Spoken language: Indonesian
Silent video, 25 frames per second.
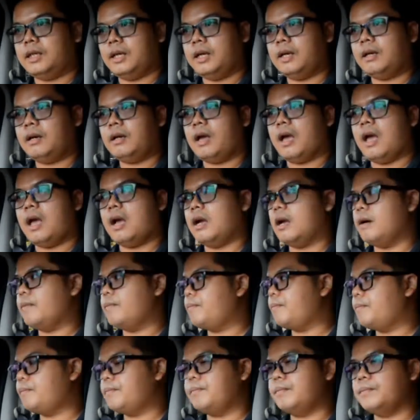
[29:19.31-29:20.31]
ya kayak
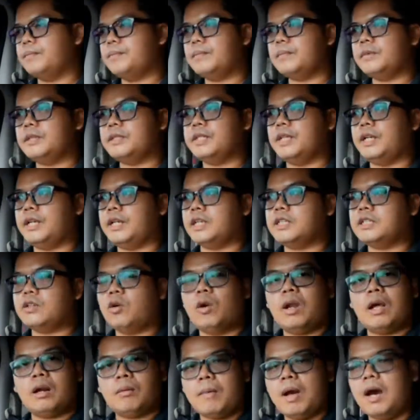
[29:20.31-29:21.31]
agak ciri
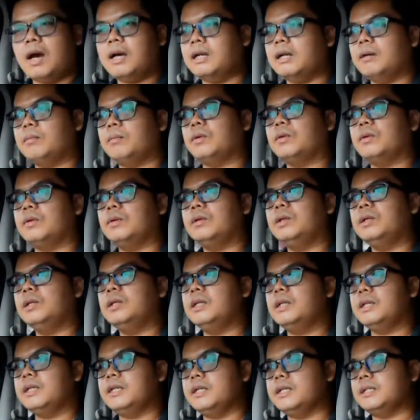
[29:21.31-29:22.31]
khas solar banget lah bro
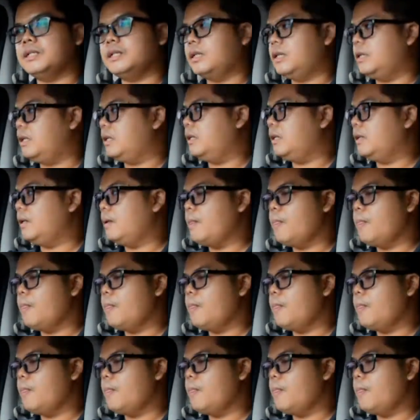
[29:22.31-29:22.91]
diesel